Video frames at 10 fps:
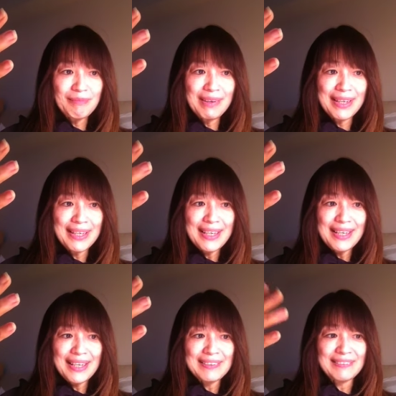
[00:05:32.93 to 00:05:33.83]
あ
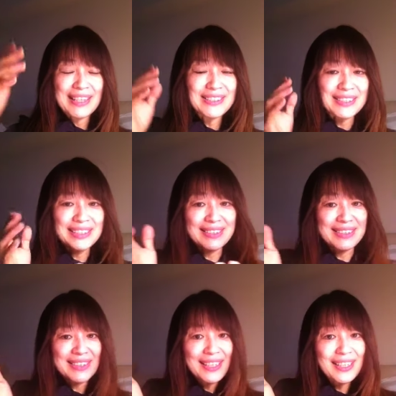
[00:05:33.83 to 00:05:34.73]
あの他者に対
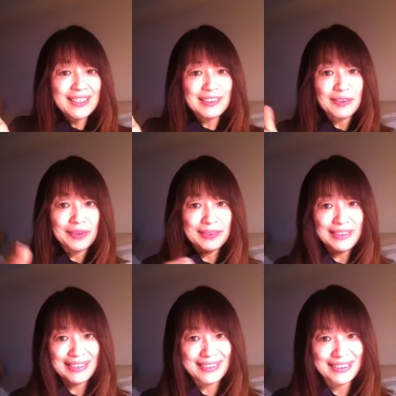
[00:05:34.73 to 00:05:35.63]
して開かれている幸
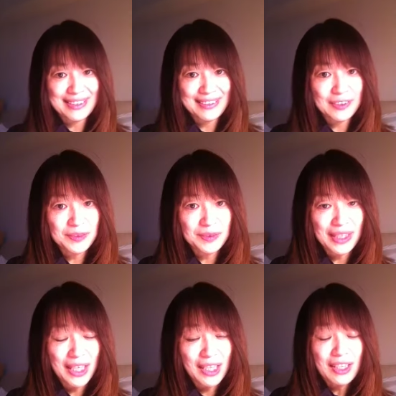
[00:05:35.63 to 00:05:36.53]
福感って言っていいんでしょう
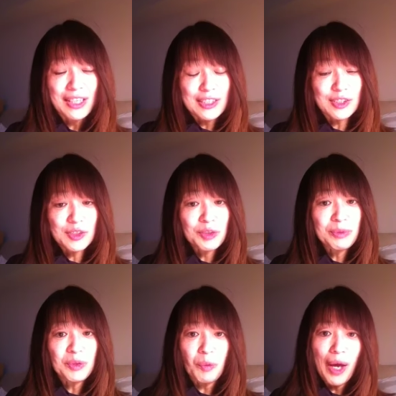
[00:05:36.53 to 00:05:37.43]
かそういう
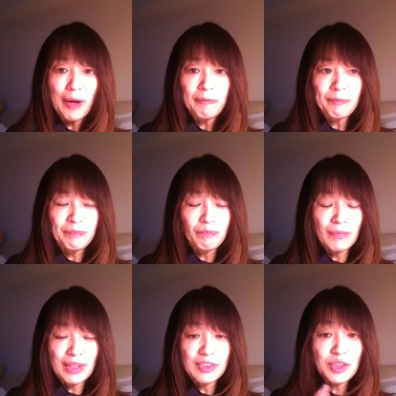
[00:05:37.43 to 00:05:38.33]
ものは
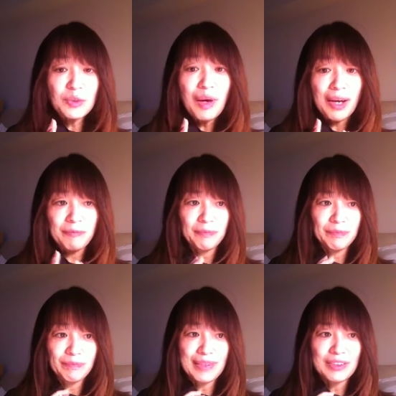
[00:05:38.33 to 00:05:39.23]
実は
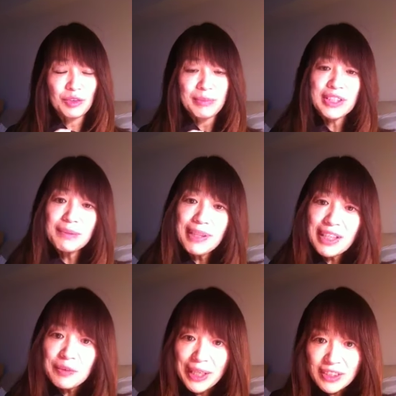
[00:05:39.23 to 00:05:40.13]
あの生まれたばか
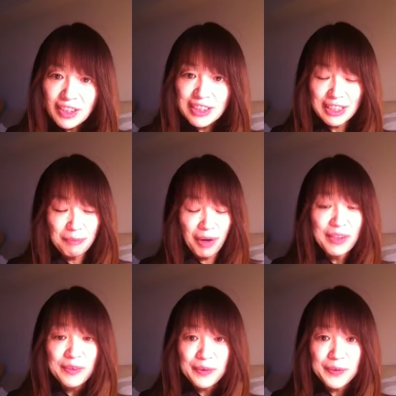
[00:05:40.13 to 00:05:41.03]
りの赤ちゃんにでも
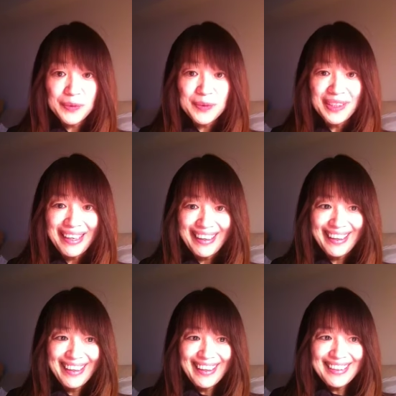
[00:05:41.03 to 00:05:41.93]
あるというふうな
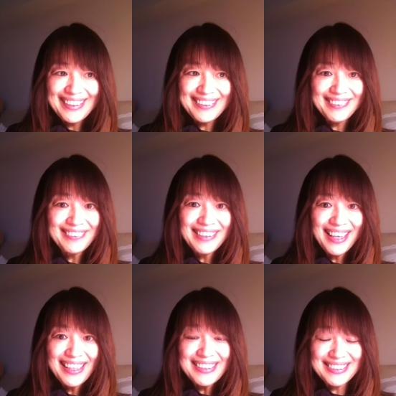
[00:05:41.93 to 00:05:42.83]
いろいろな
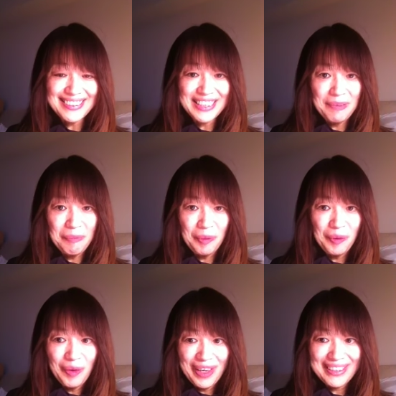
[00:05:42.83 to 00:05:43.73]
実験も
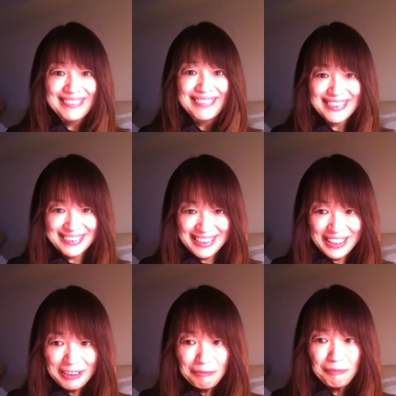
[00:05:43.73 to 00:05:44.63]
あるんです
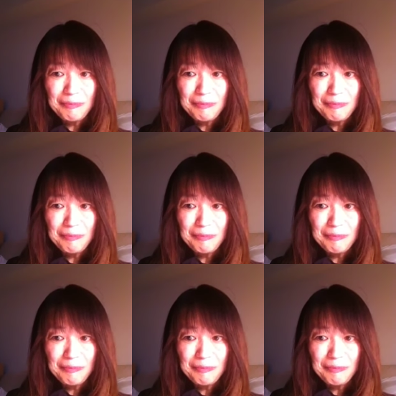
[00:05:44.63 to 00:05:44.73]
ね。